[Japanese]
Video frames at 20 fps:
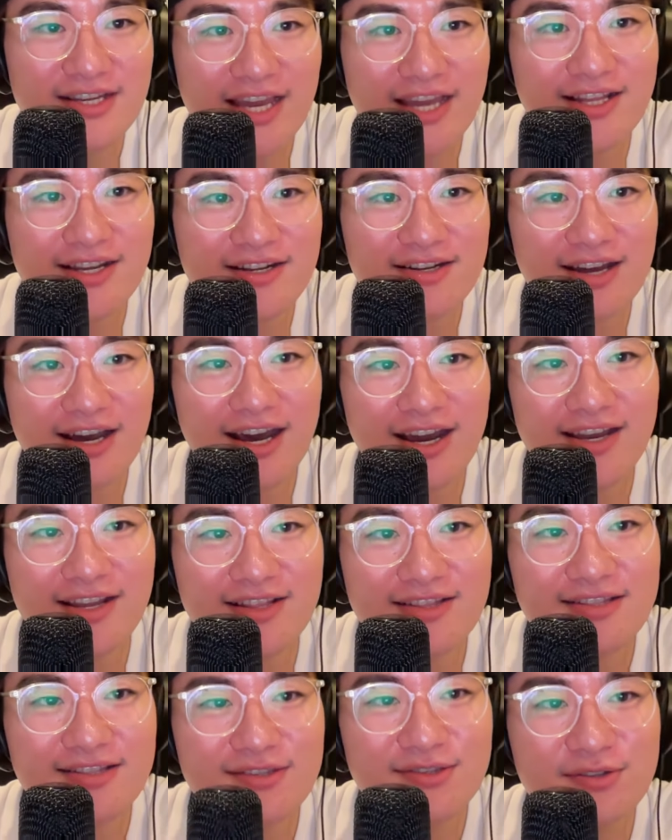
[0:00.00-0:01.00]
え、だからあえ、
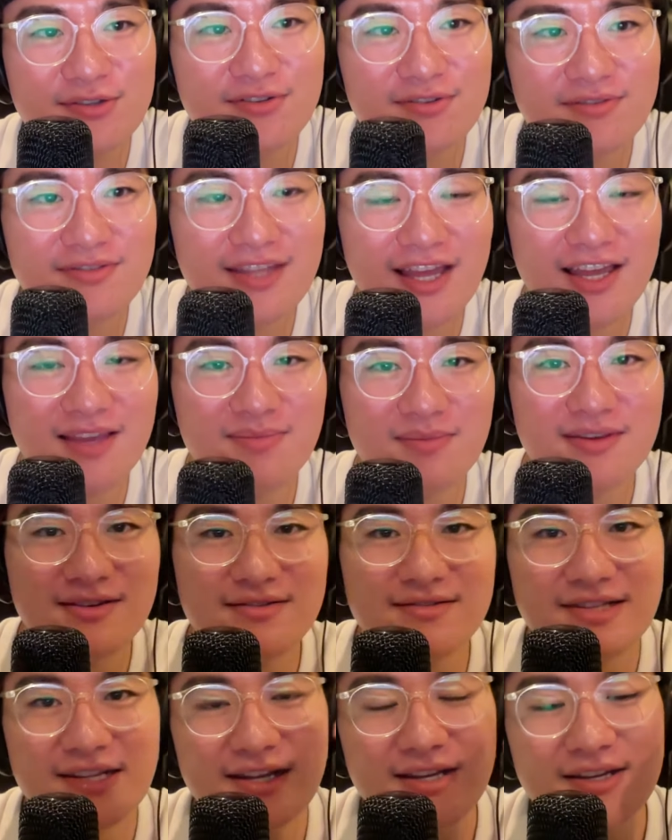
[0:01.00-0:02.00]
その
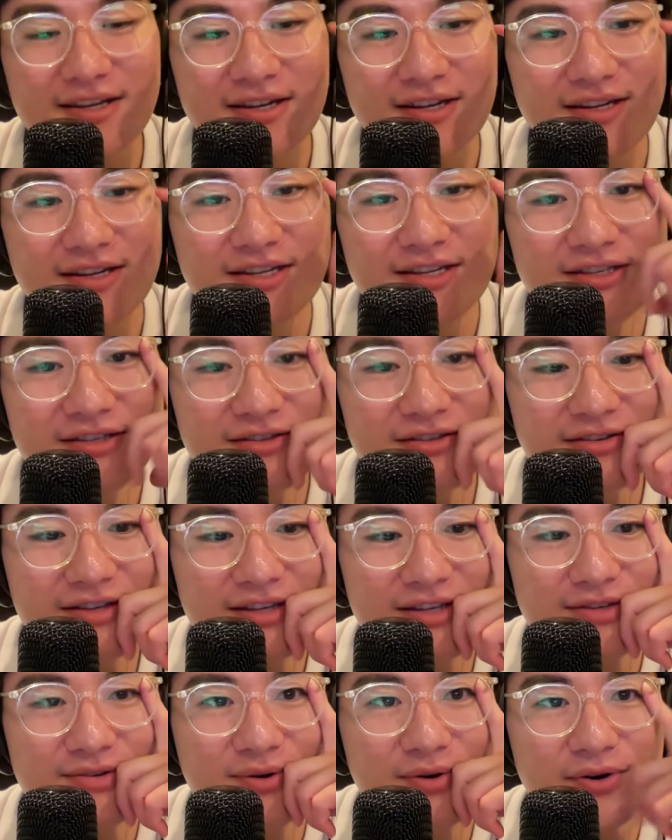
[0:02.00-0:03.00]
タイミングで勇
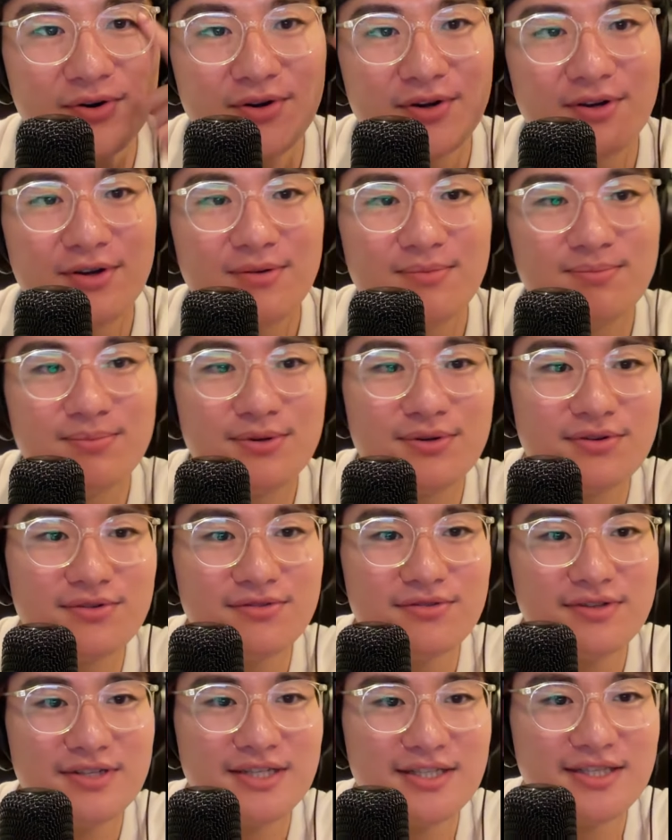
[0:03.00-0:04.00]
気を
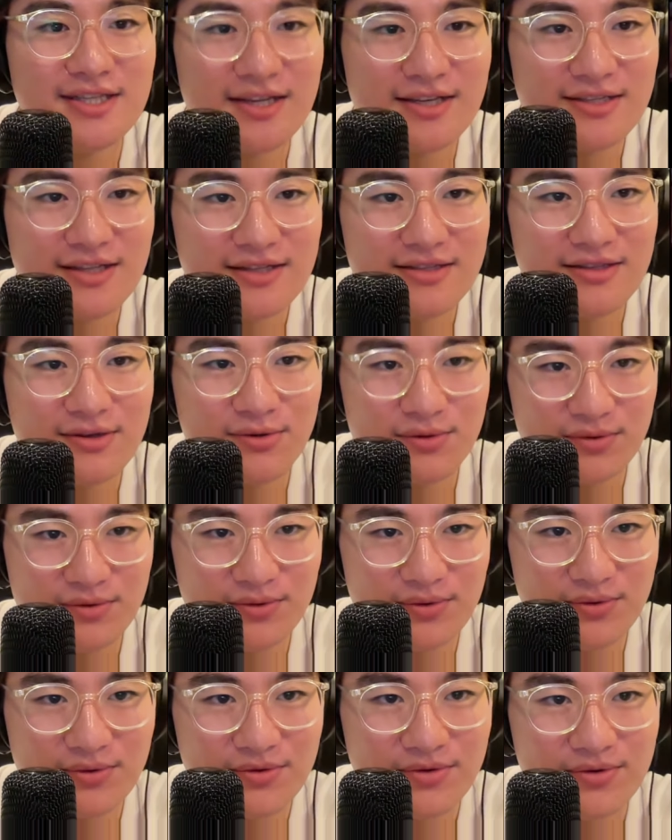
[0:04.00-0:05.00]
ブロンドにしてきたってこ
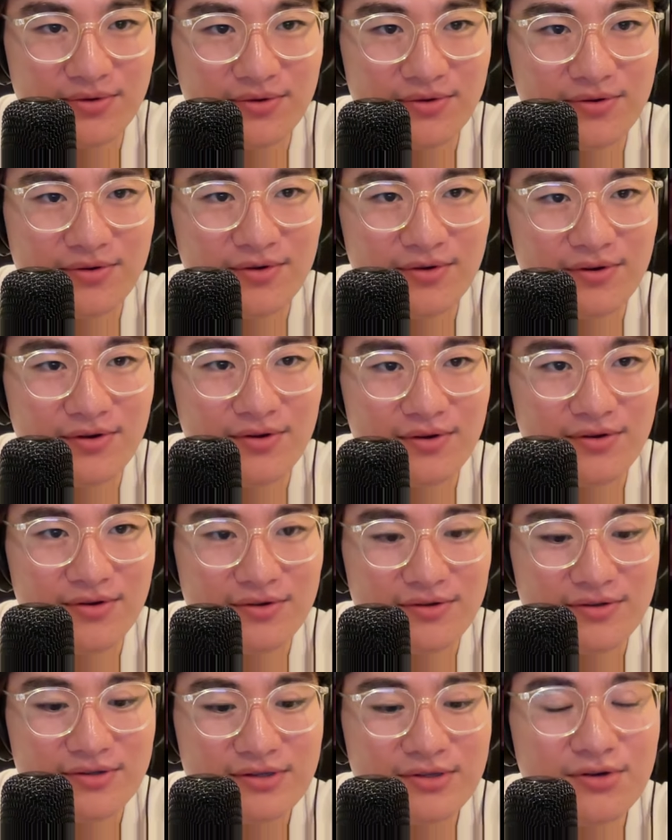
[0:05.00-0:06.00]
と
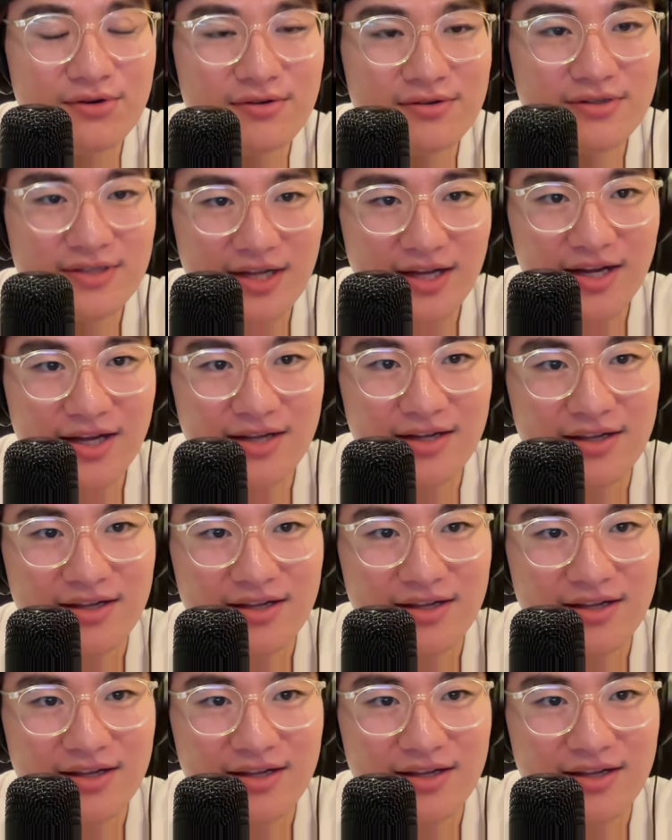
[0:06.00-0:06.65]
すごくない